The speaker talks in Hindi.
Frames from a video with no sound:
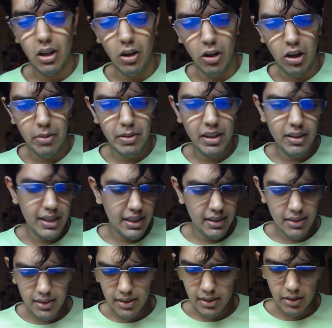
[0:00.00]
और भी है
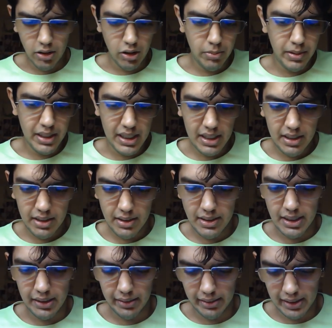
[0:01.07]
और भी है
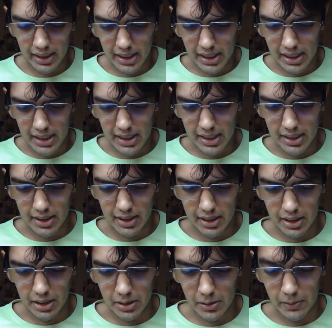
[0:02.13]
जैसे
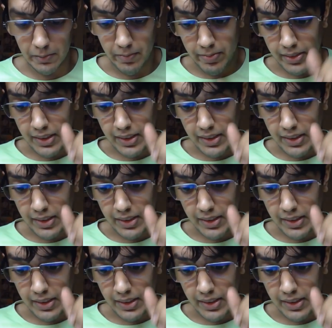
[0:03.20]
uh,